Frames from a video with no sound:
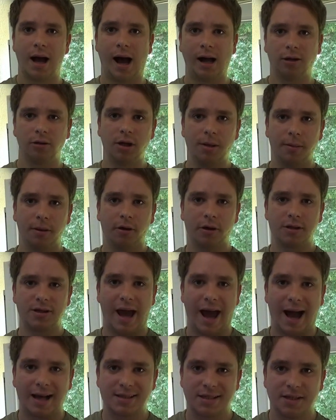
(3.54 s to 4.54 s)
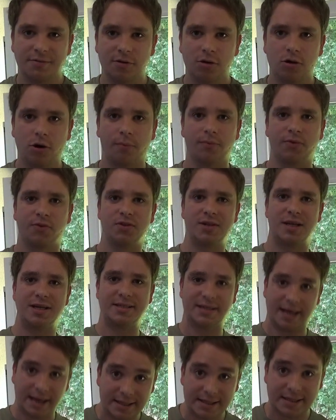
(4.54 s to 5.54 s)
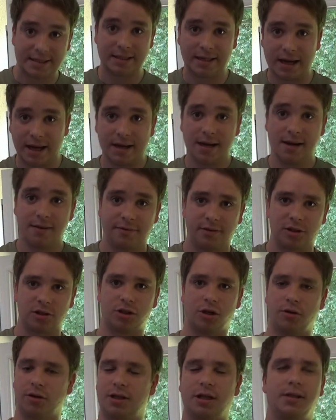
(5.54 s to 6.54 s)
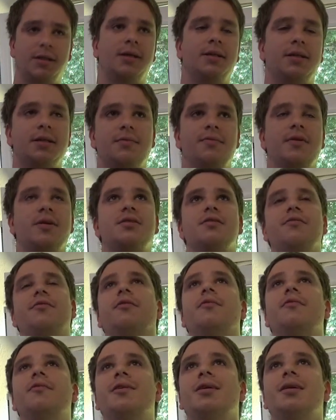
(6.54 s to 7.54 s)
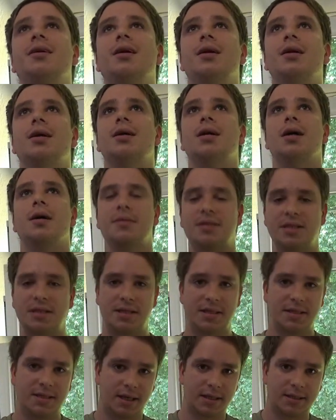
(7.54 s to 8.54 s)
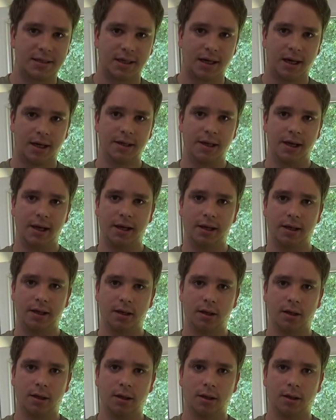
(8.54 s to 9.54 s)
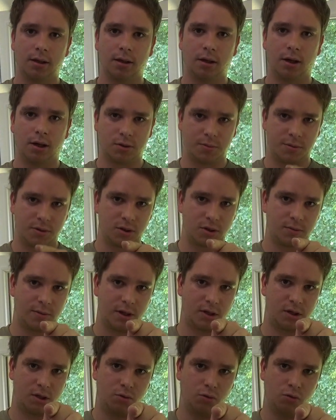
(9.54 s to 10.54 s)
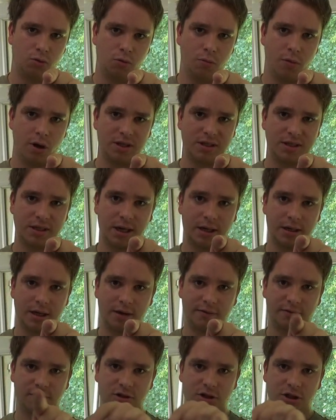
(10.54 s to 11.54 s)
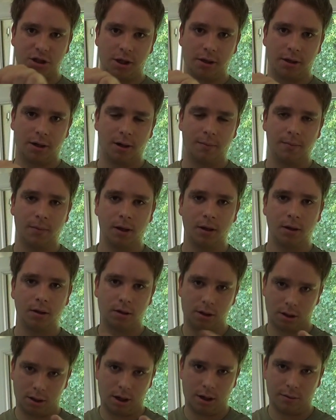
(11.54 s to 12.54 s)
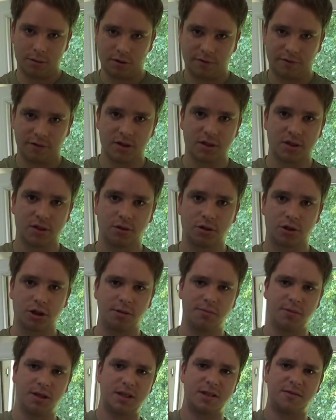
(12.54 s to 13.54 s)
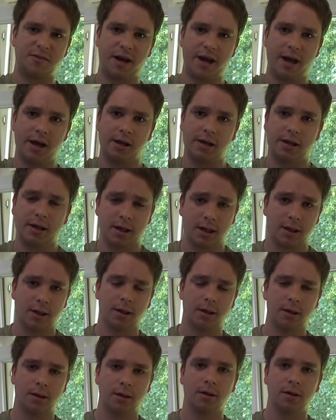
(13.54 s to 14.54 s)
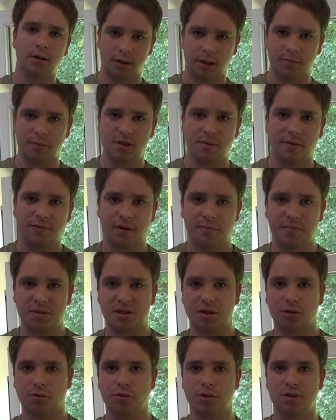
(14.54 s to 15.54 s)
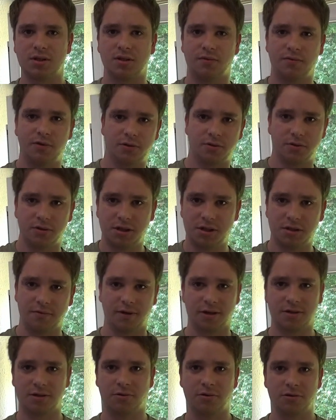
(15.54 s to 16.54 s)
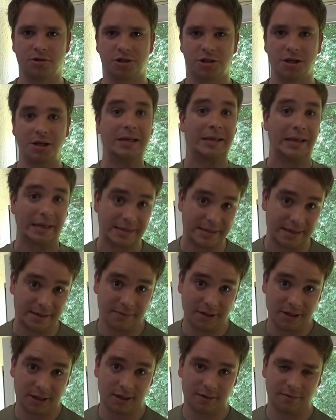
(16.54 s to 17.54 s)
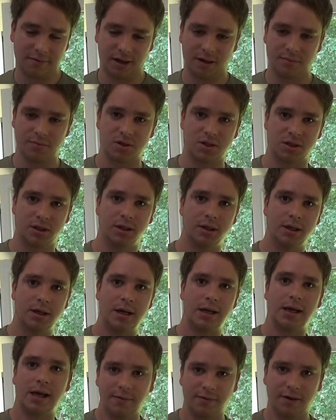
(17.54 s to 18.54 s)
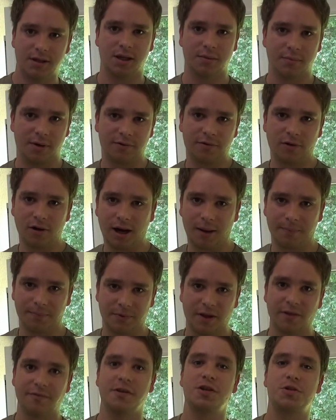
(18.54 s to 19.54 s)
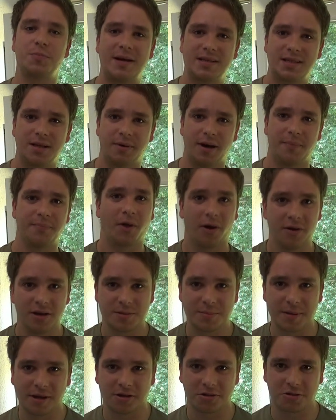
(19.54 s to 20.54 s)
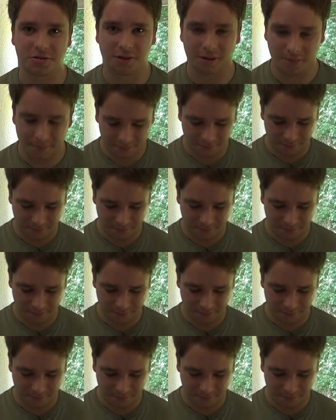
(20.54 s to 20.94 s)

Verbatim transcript: Hallo liebe Leute, herzlich willkommen zu der sechsten Kanalvorstellung. Ich hätte gedacht, das wäre jetzt die fünfte, aber es ist die sechste Kanäle. Also beziehungsweise du möchtest einen Kanal vorgestellt haben. Klar, habe ich auf die Liste geschrieben. Die ist zwar ellenlang, damit die mal wieder ein bisschen kürzer wird und die, die weiter unten stehen, nicht ganz ewig lange warten müssen, gehen wir hier mal voran. Viel Spaß dabei, euer Speaker Schocker.